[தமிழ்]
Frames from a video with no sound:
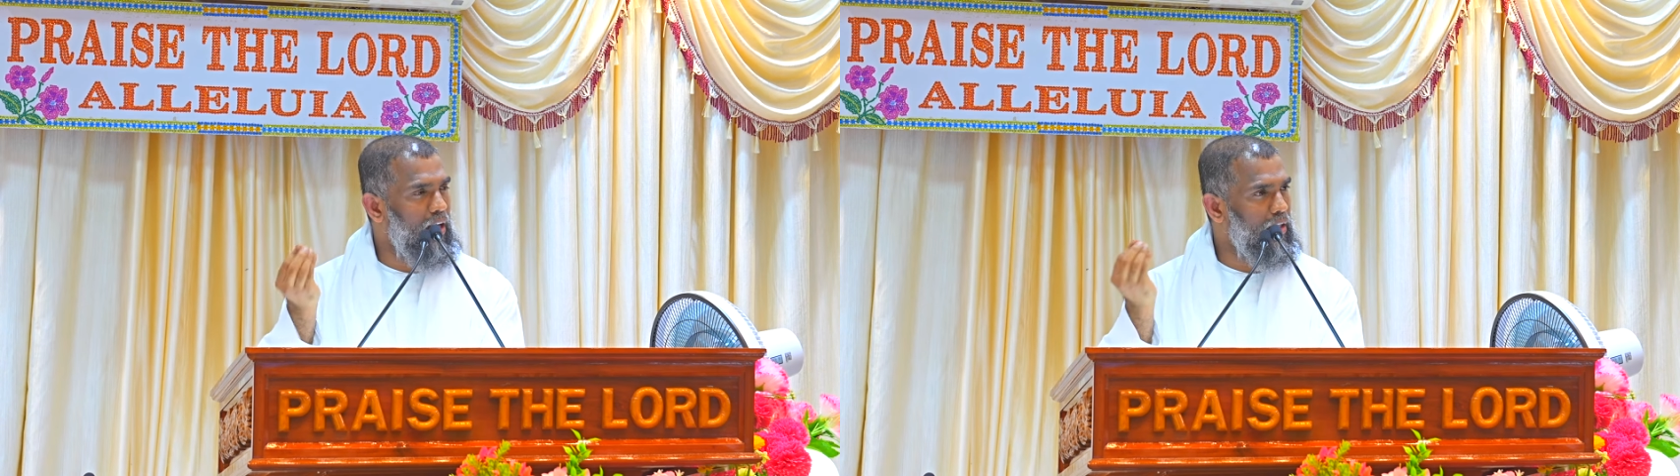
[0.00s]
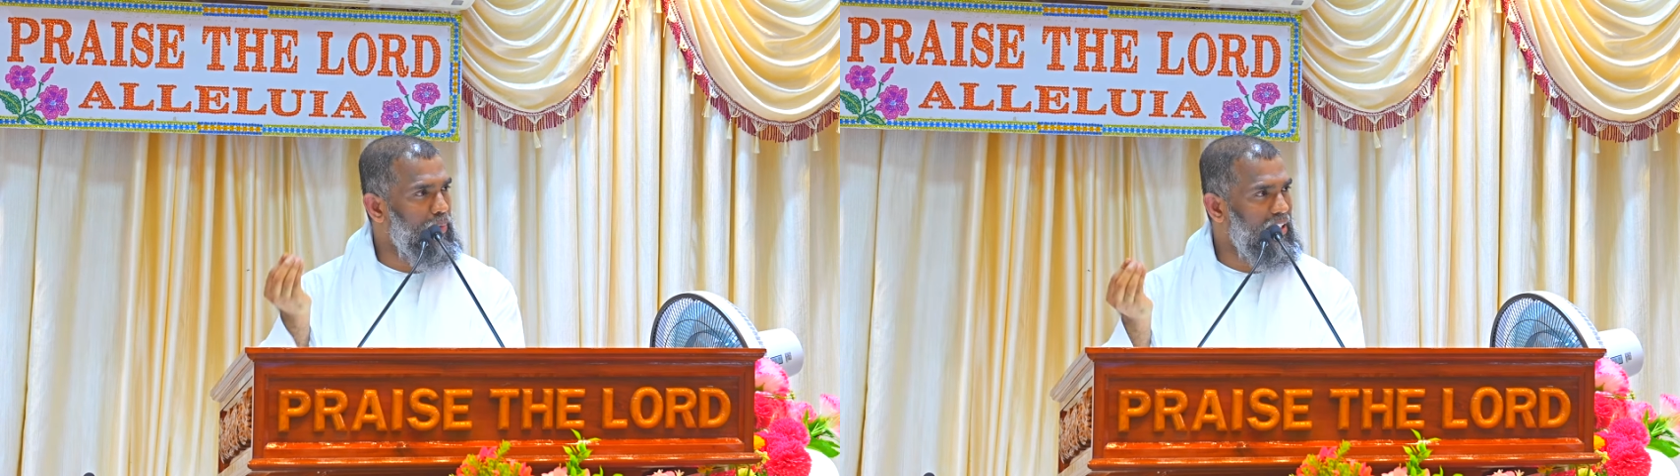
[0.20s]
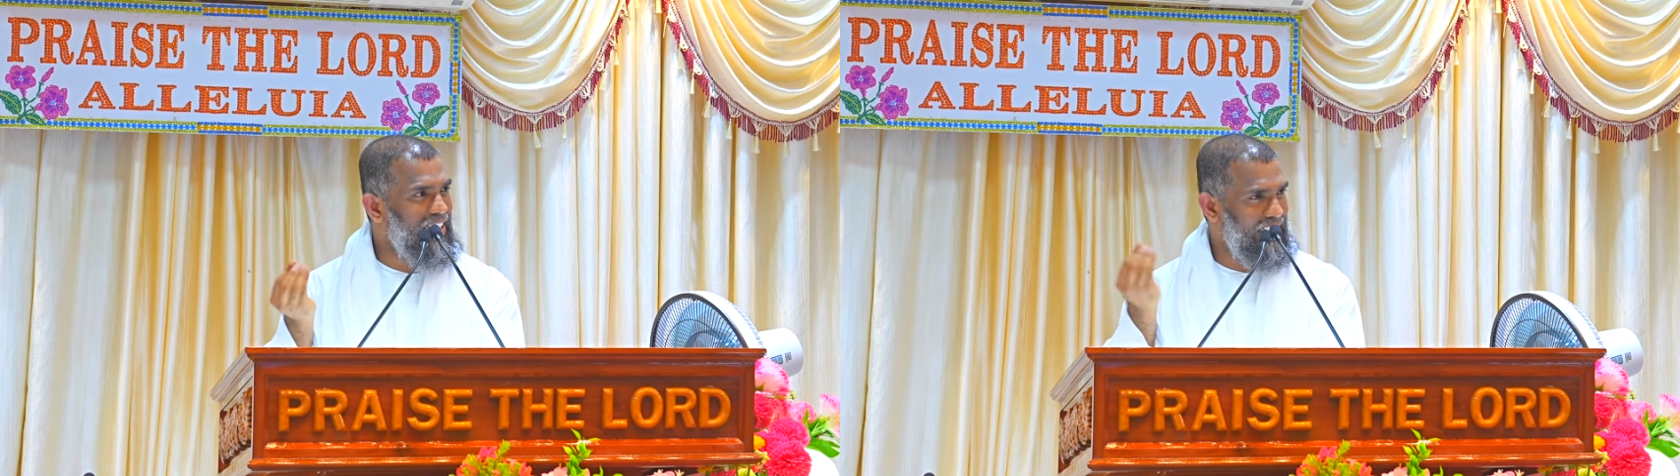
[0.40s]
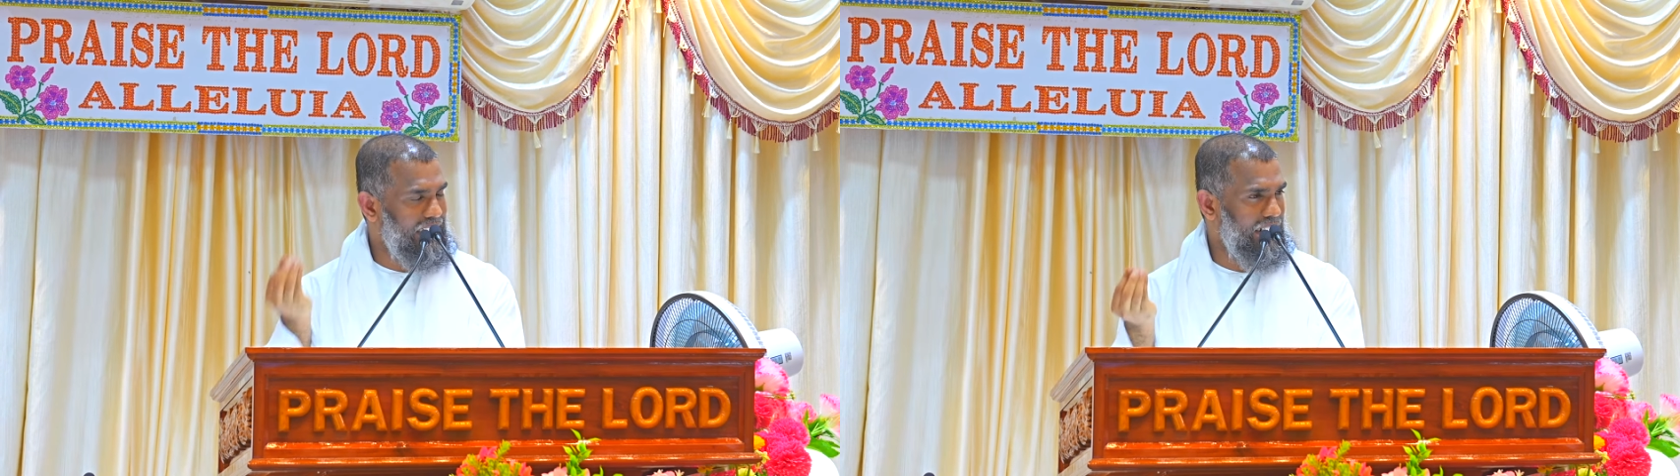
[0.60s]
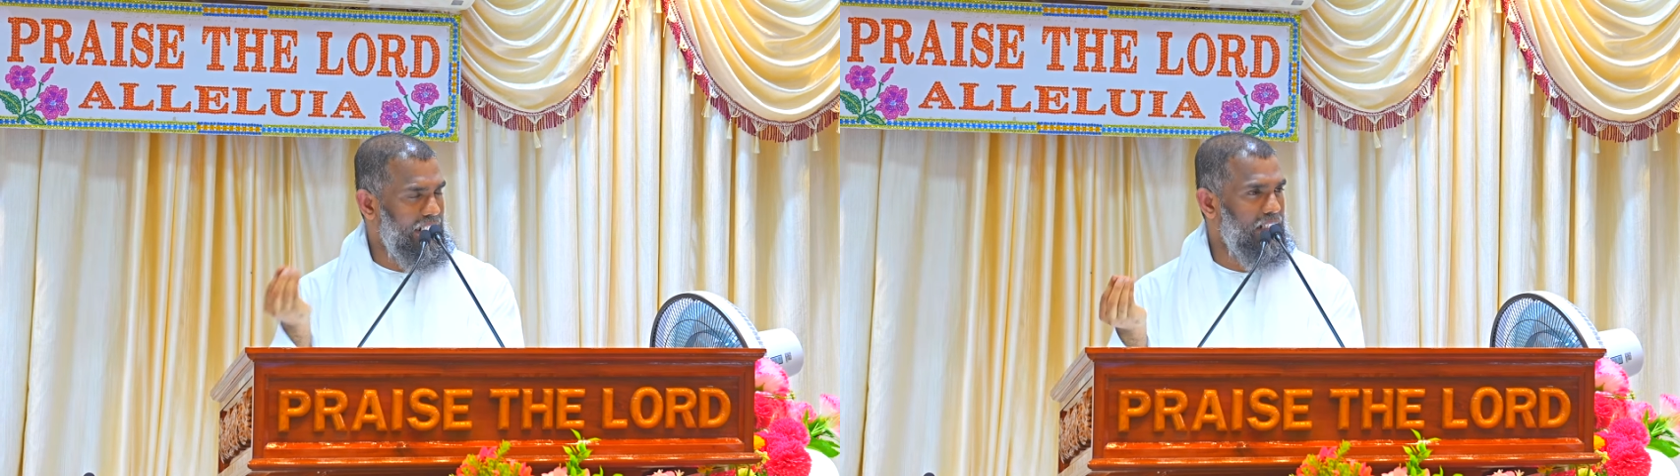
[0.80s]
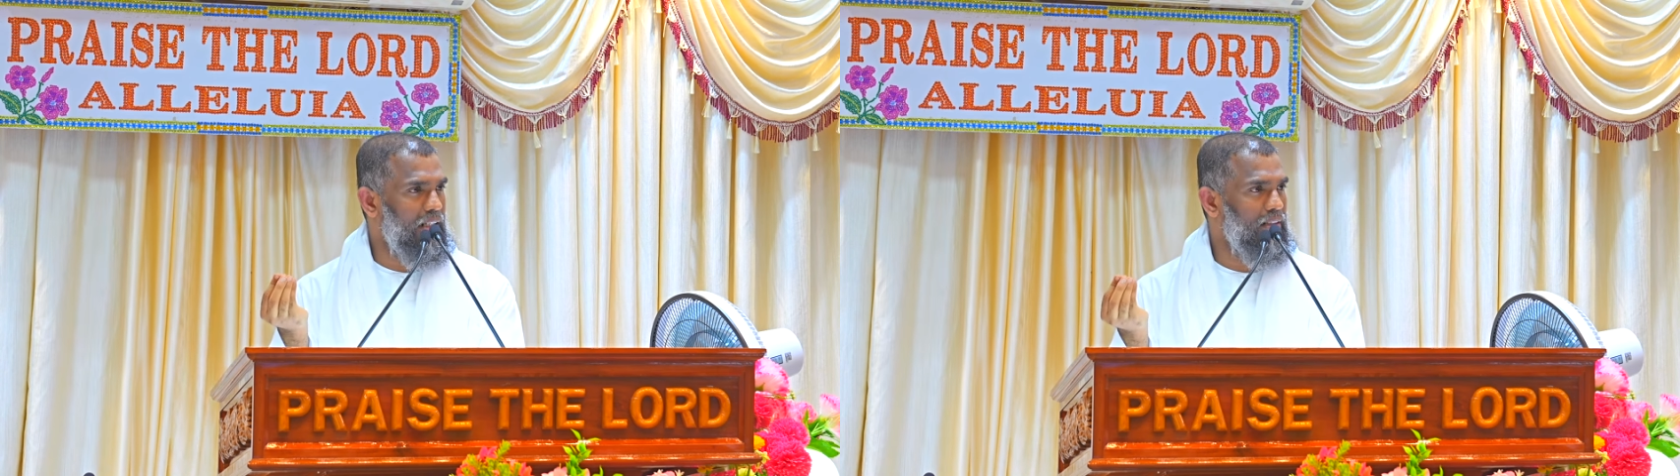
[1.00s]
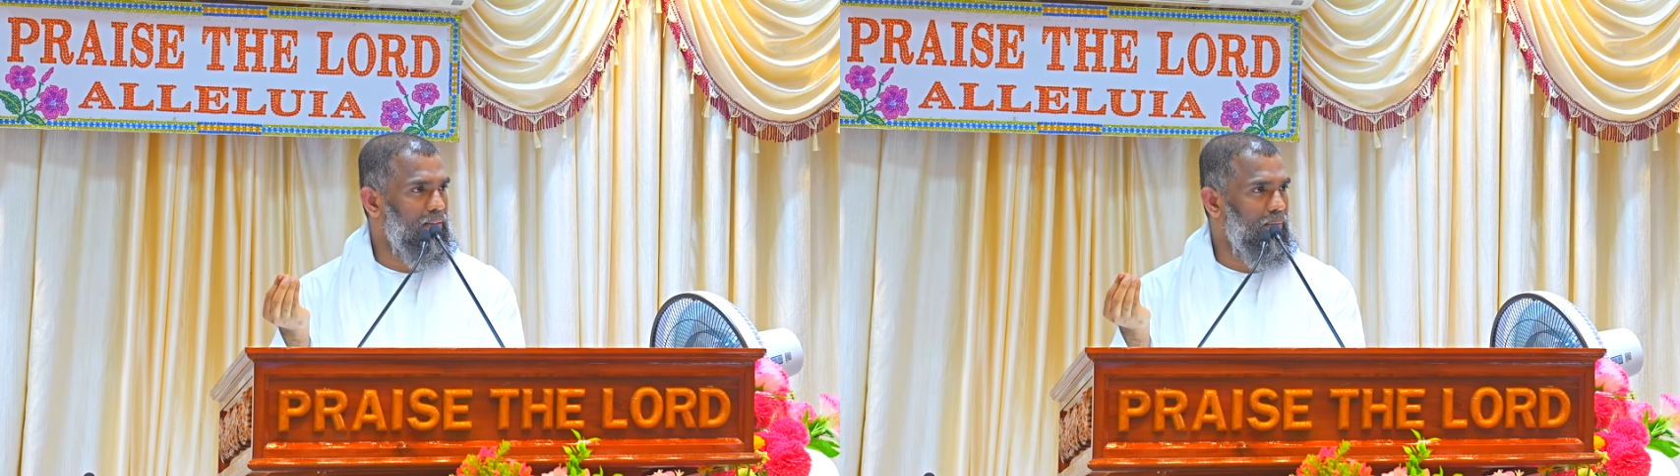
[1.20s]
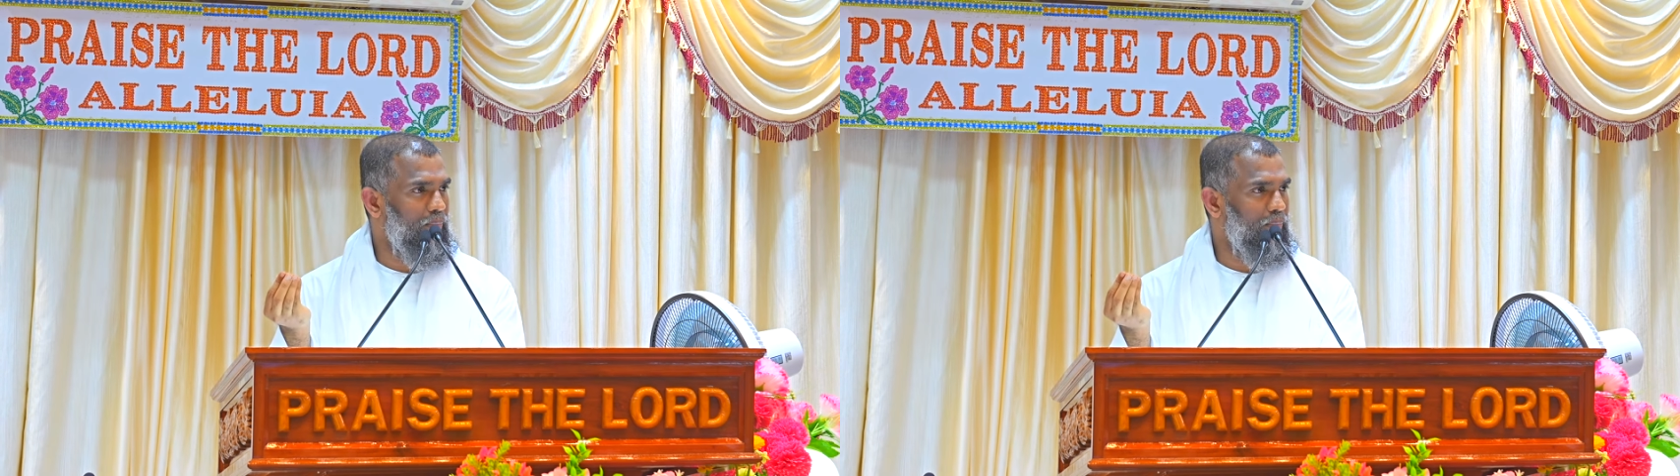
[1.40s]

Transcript: ஆரம்பிக்கும் இச்சைங்கிறதுலேருந்து